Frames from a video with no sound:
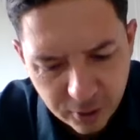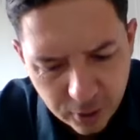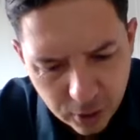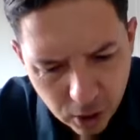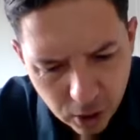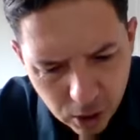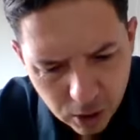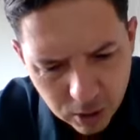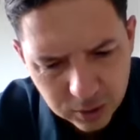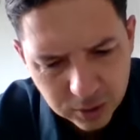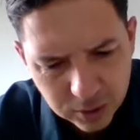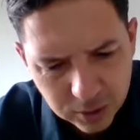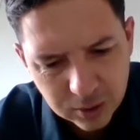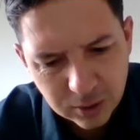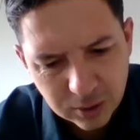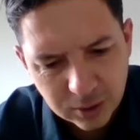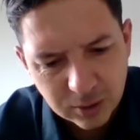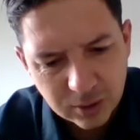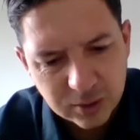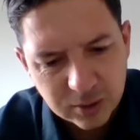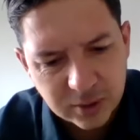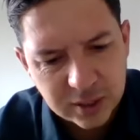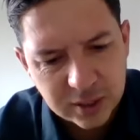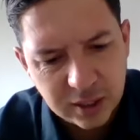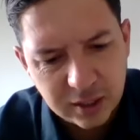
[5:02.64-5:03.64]

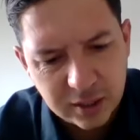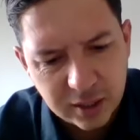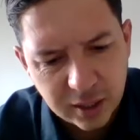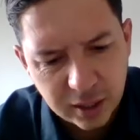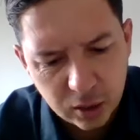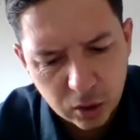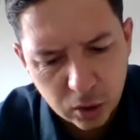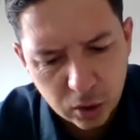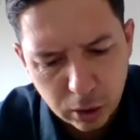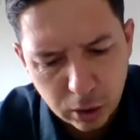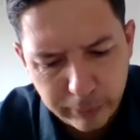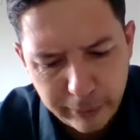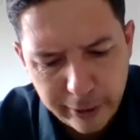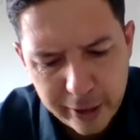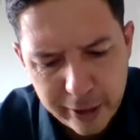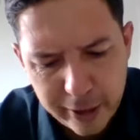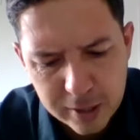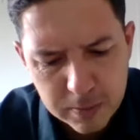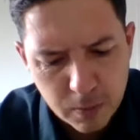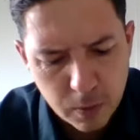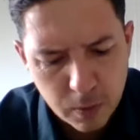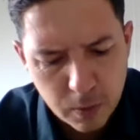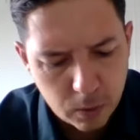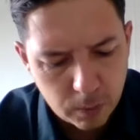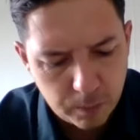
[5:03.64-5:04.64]
gozo, sintiendo lo
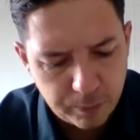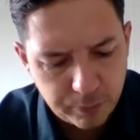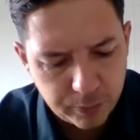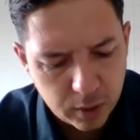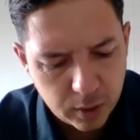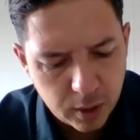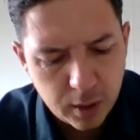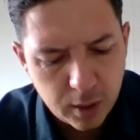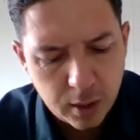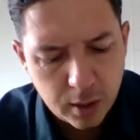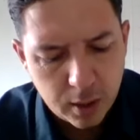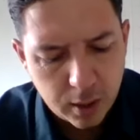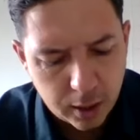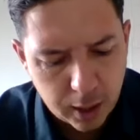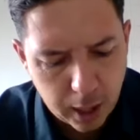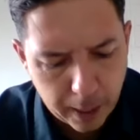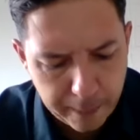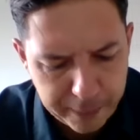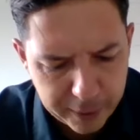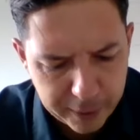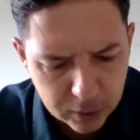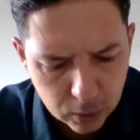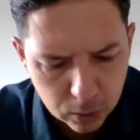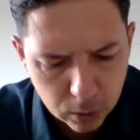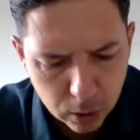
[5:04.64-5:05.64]
mismo.
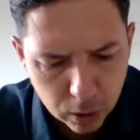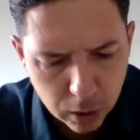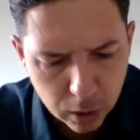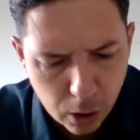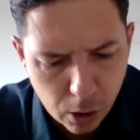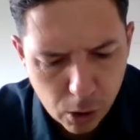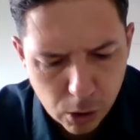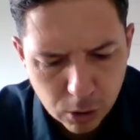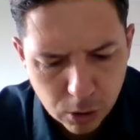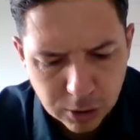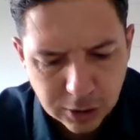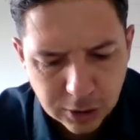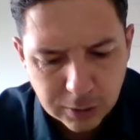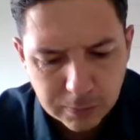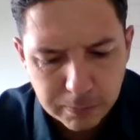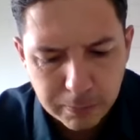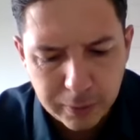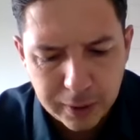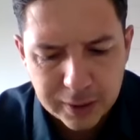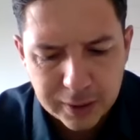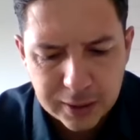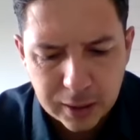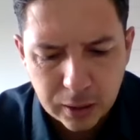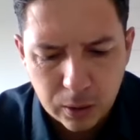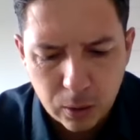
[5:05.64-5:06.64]
Capítulo 2,
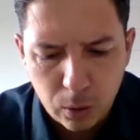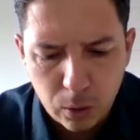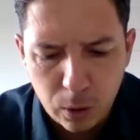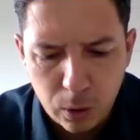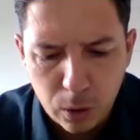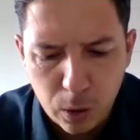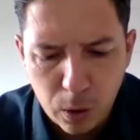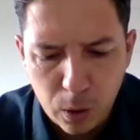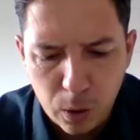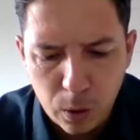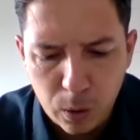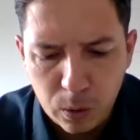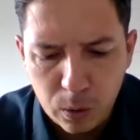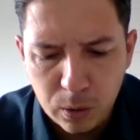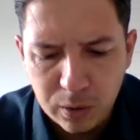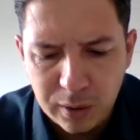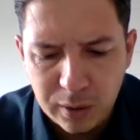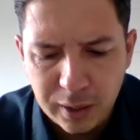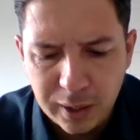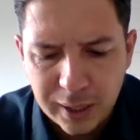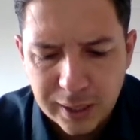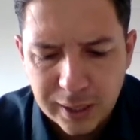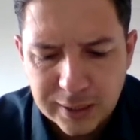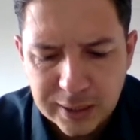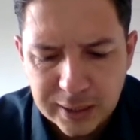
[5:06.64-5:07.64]
versículo
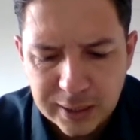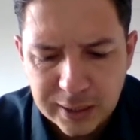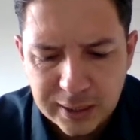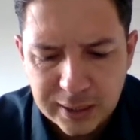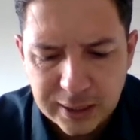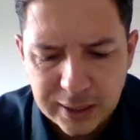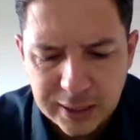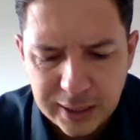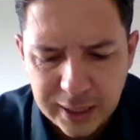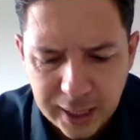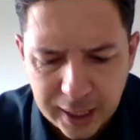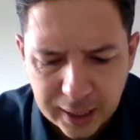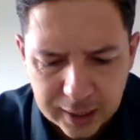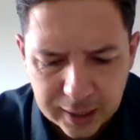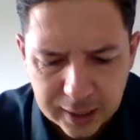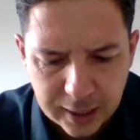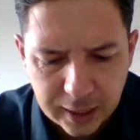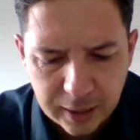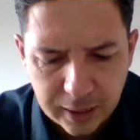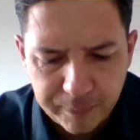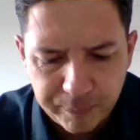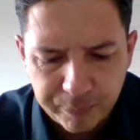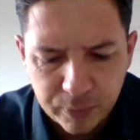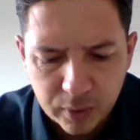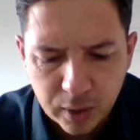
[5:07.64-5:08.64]

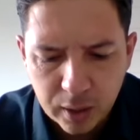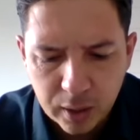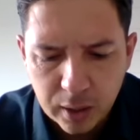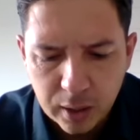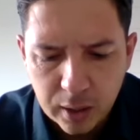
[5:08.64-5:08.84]
17.